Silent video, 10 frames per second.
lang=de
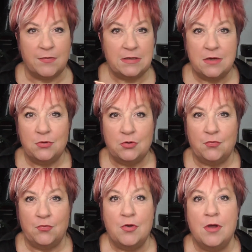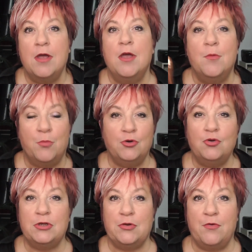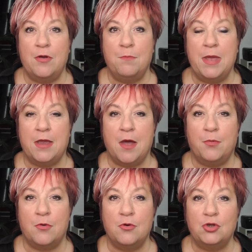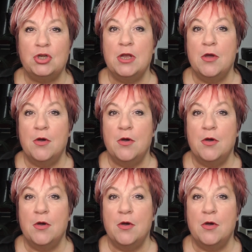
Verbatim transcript: Was nimmst du für Produkte von Make-up Coach?